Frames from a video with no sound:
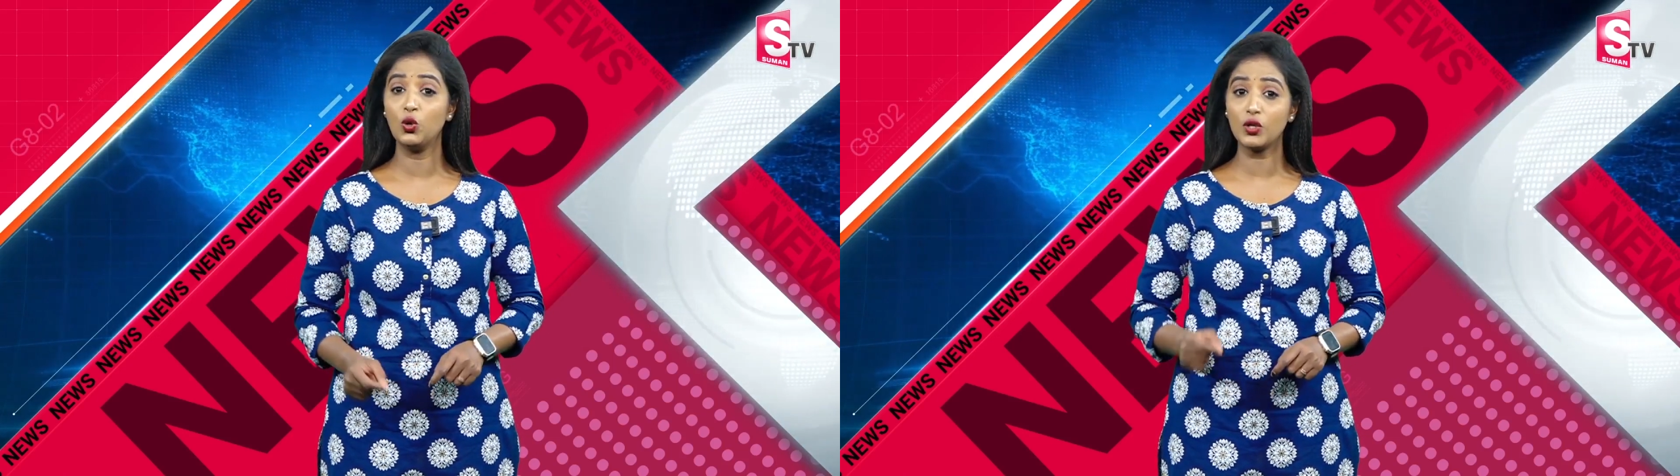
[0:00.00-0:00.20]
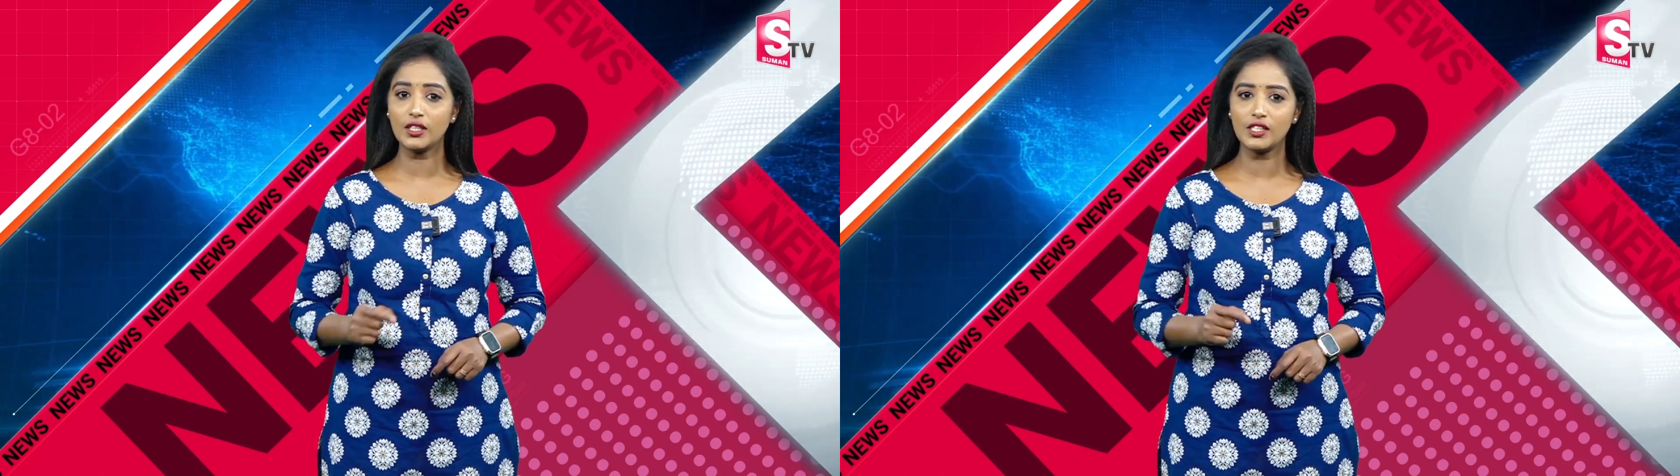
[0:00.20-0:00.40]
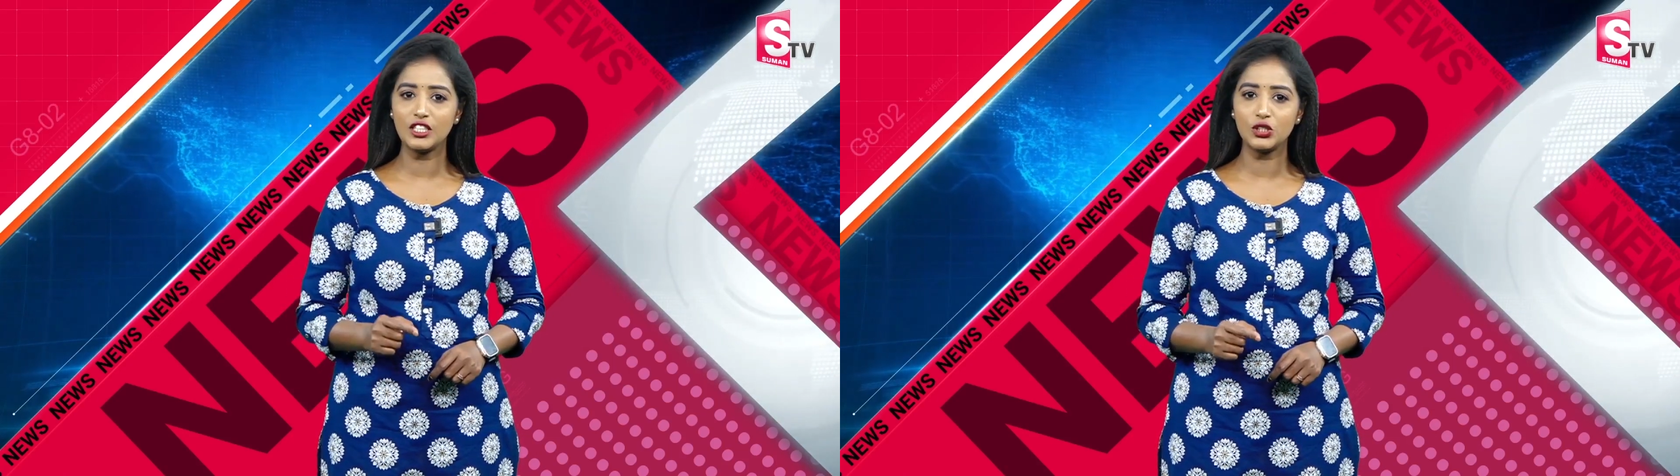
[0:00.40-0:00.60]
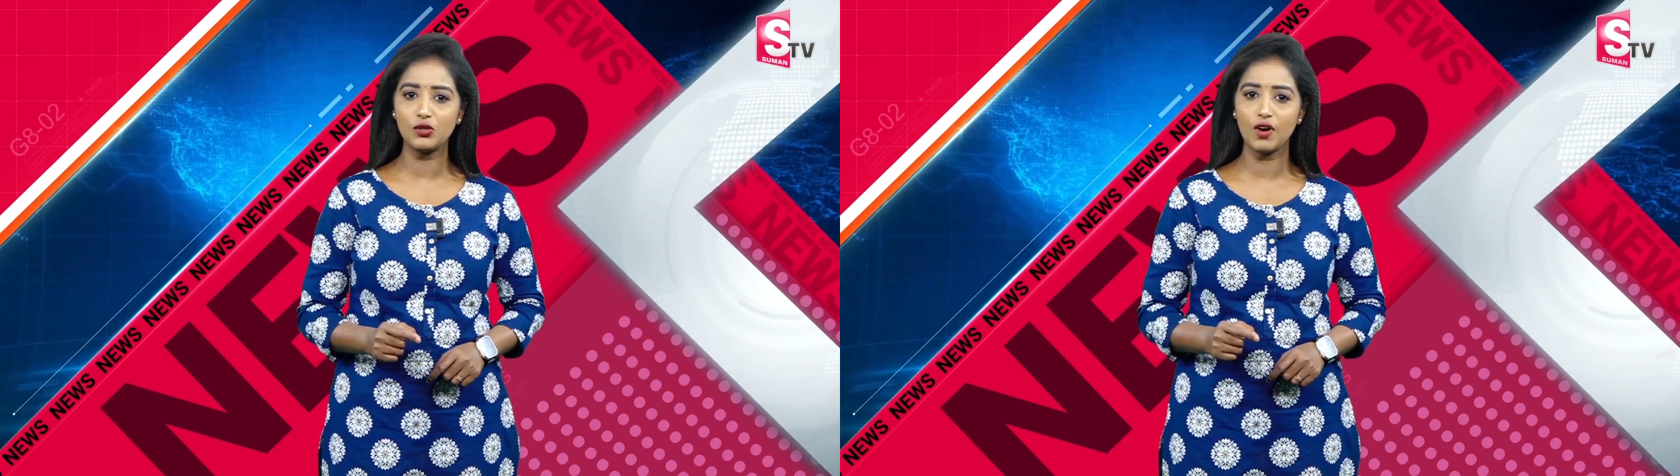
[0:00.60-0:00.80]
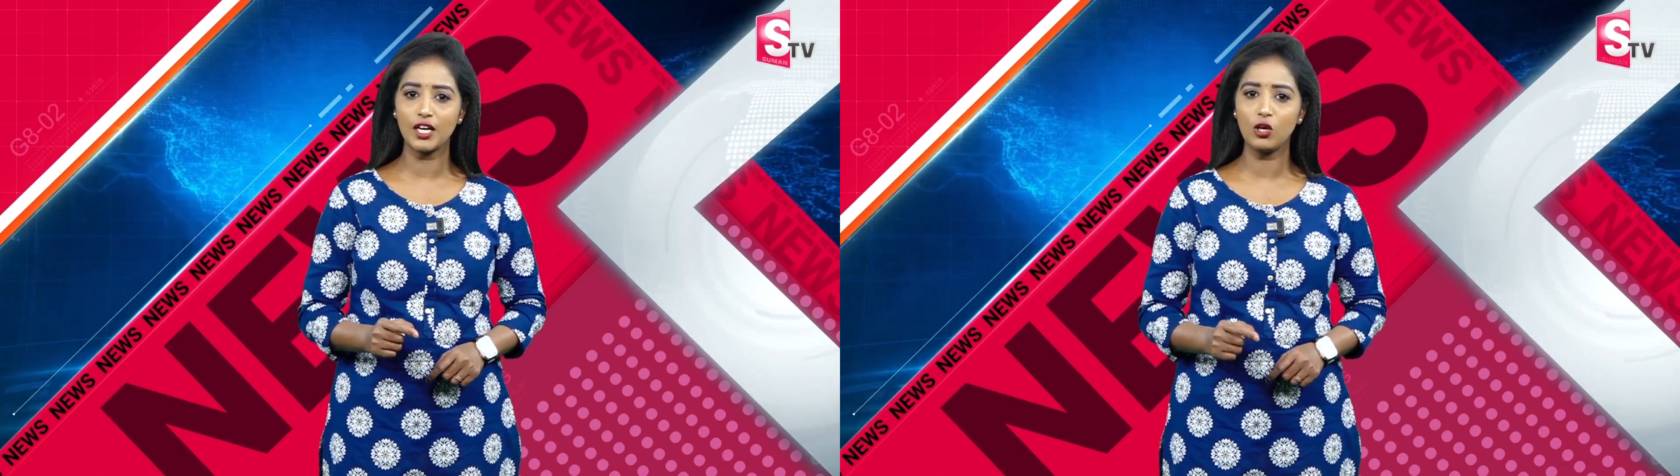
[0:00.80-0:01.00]
నోటీసులు
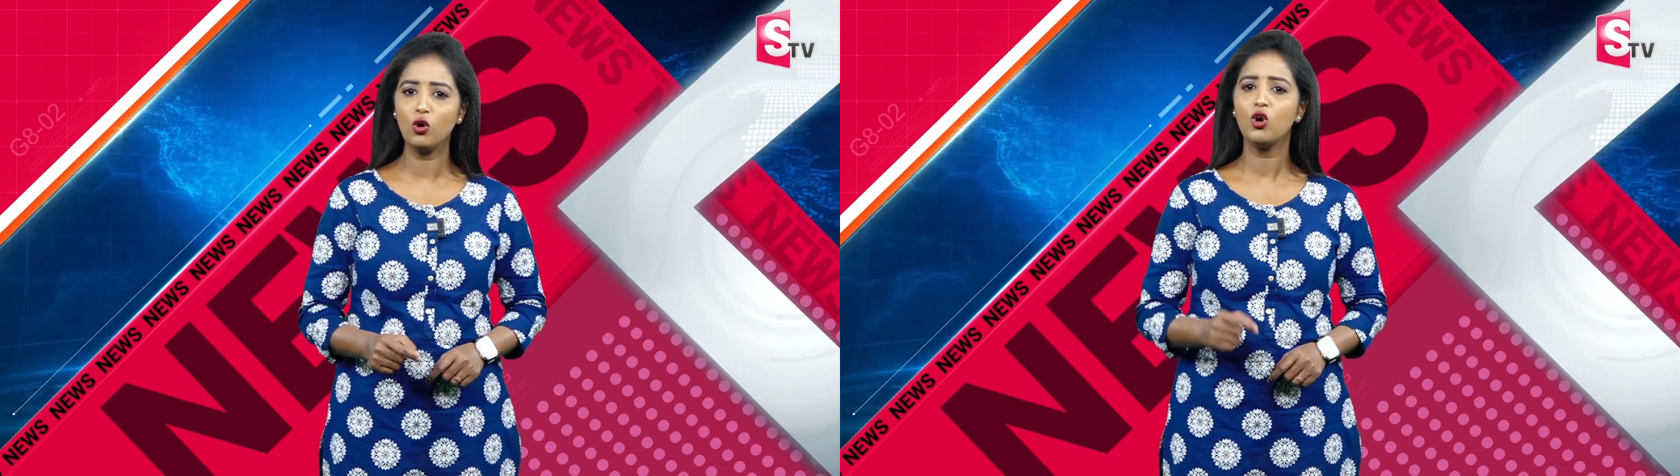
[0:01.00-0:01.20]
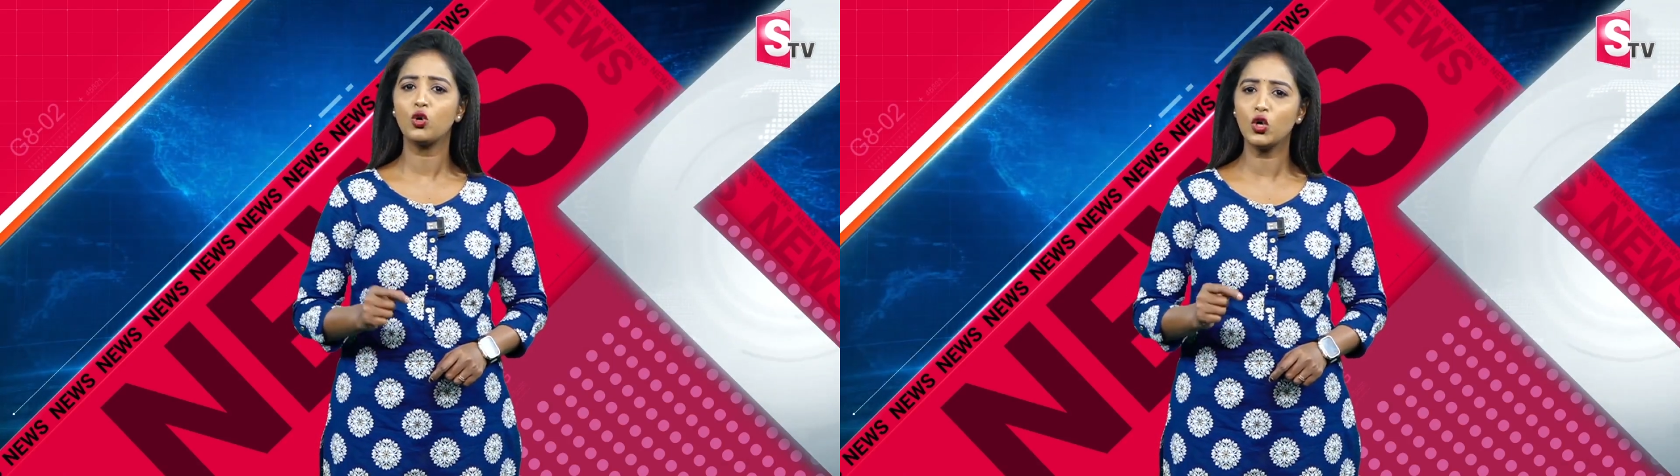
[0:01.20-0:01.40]
ఇచ్చిన వారిలో